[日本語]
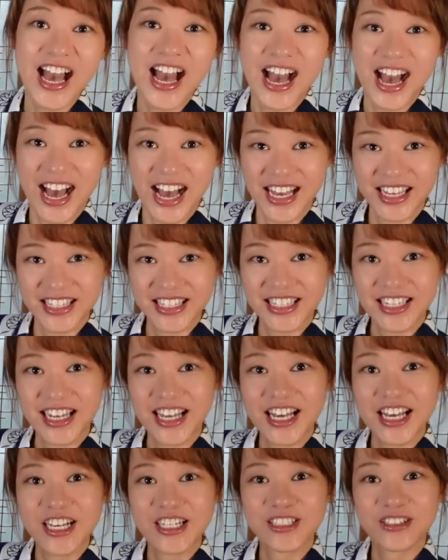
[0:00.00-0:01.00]
はい
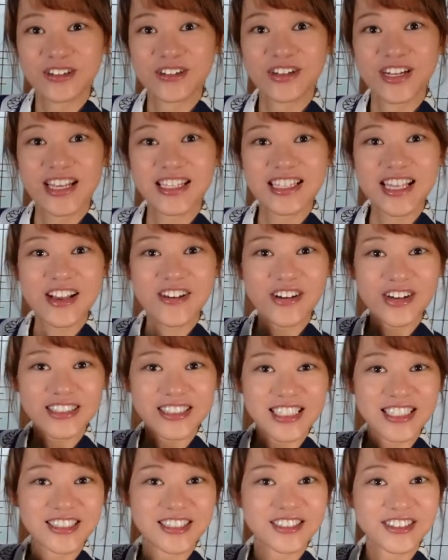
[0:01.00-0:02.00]
それでは
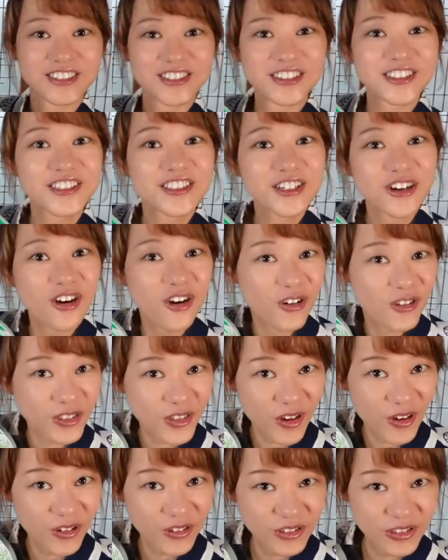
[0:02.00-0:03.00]
早速こ
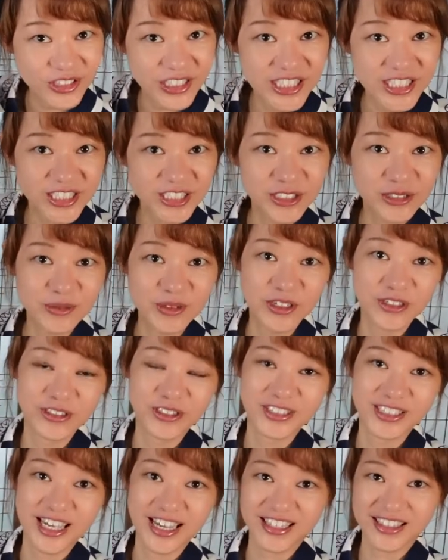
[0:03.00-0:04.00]
の振り鼓を
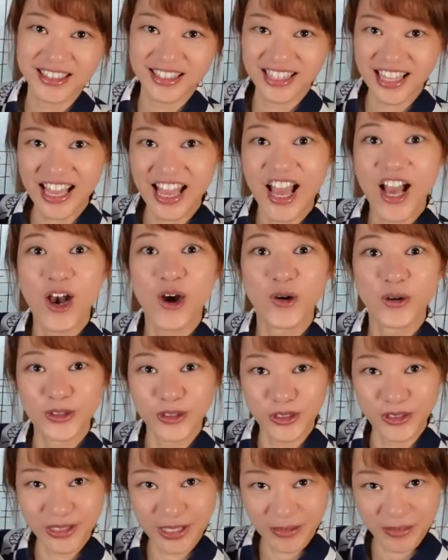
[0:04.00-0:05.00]
使って
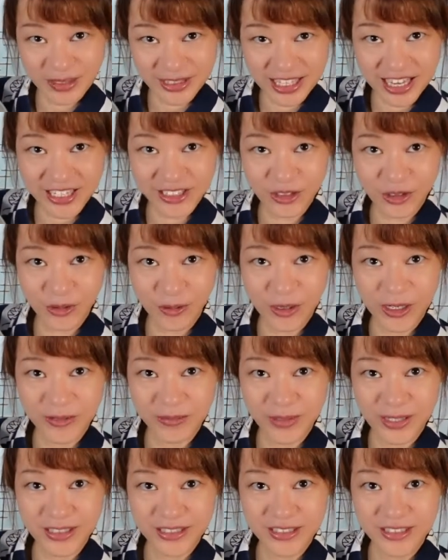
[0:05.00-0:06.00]
踊ってみたいと思い
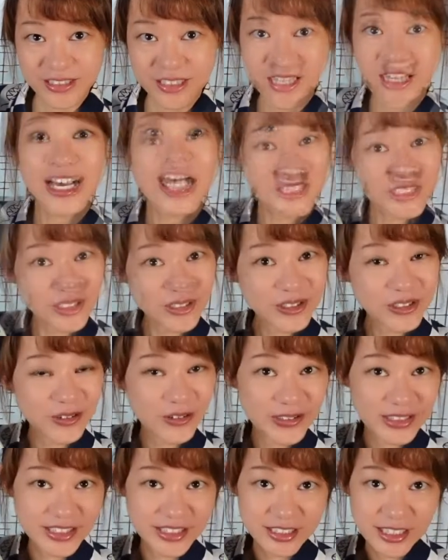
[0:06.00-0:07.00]
ますちょうど
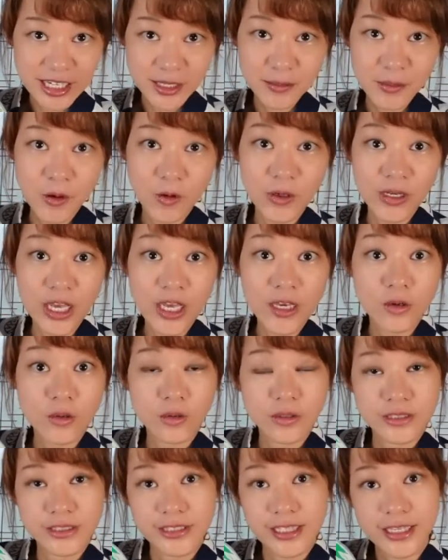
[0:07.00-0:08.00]
私が今お稽古
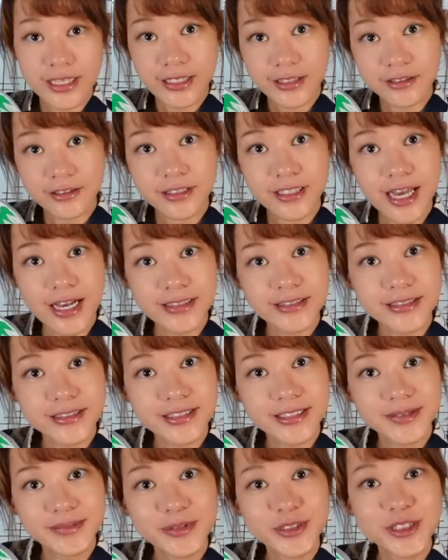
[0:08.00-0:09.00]
をしてる屋
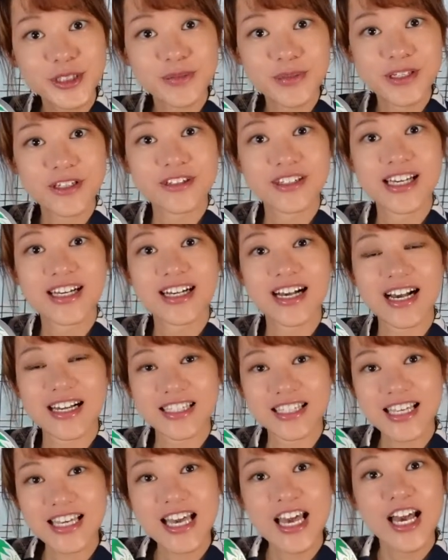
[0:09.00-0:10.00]
敷娘の中
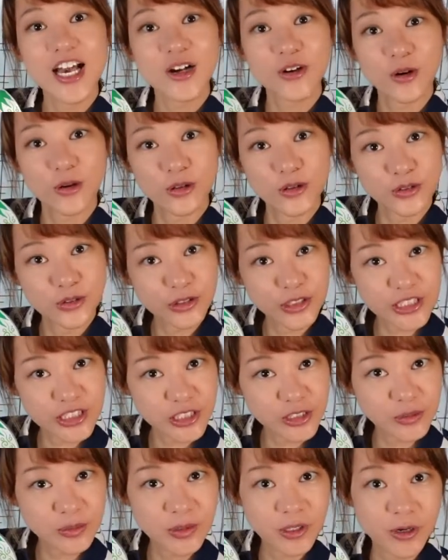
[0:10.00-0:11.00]
にこの振い
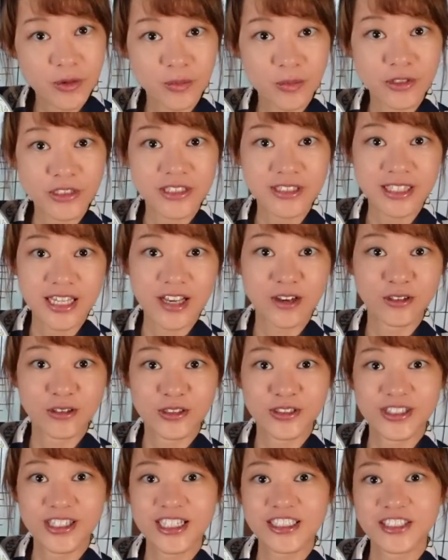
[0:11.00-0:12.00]
鼓を持って
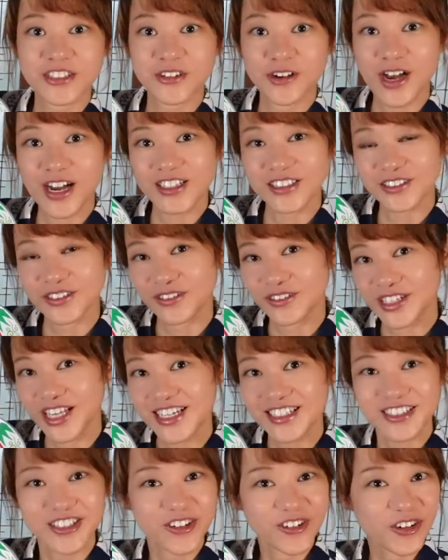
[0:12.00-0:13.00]
踊る箇所があるの
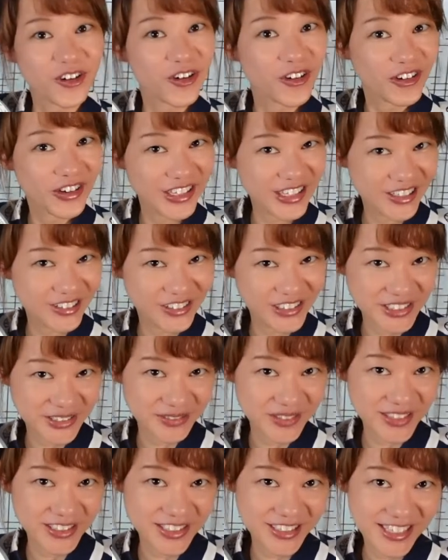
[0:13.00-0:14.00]
でそこを披露し
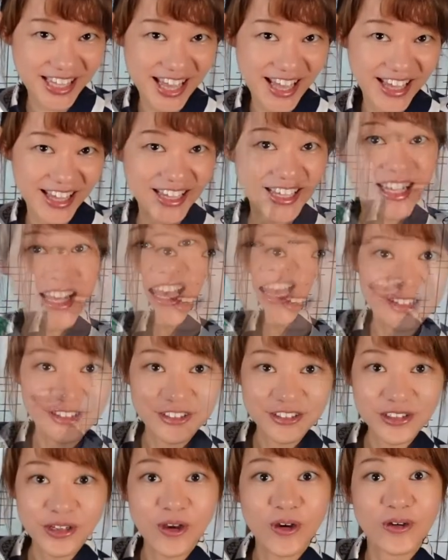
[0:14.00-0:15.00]
ますね
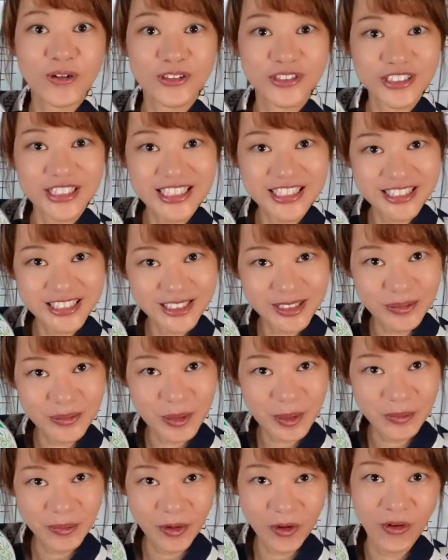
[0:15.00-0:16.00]
この振り
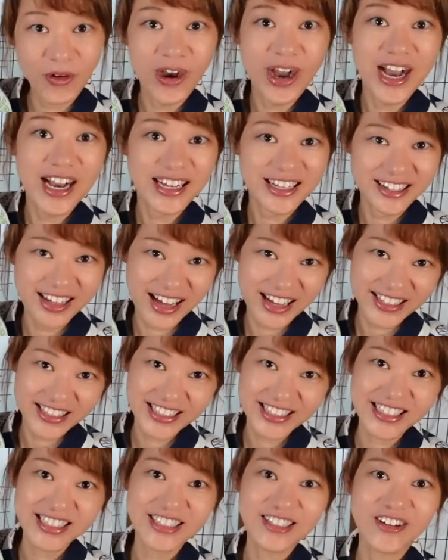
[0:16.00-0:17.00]
鼓も
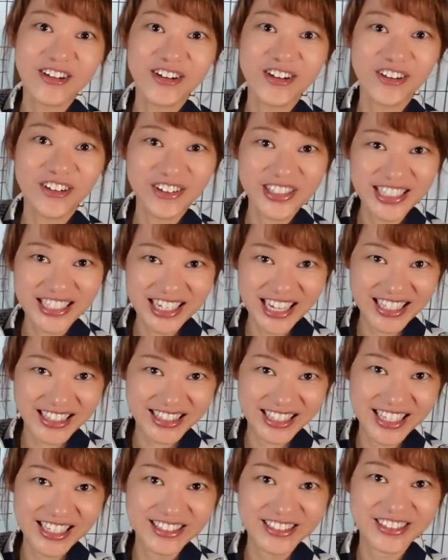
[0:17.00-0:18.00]
楽器のようになっ
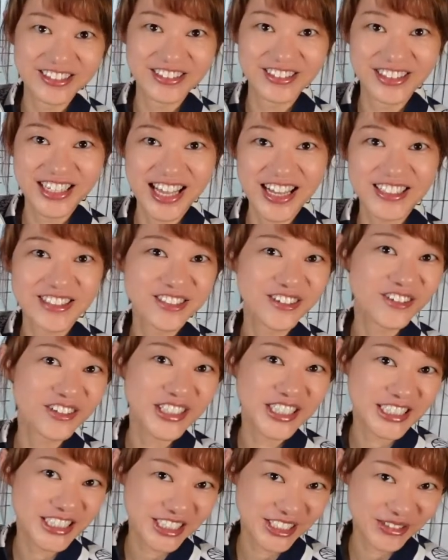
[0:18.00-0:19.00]
ているのでそこ
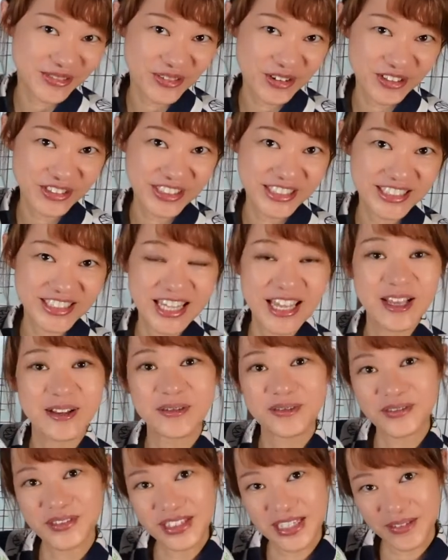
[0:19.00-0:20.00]
に注目して
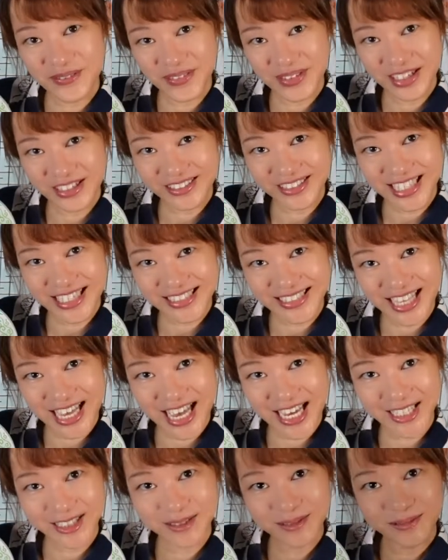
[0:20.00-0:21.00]
見てみてくだ
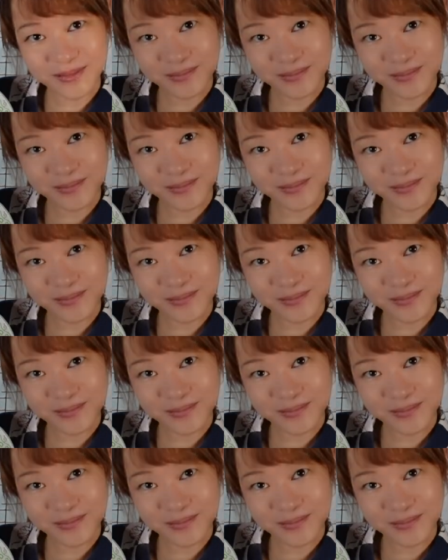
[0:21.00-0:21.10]
さい。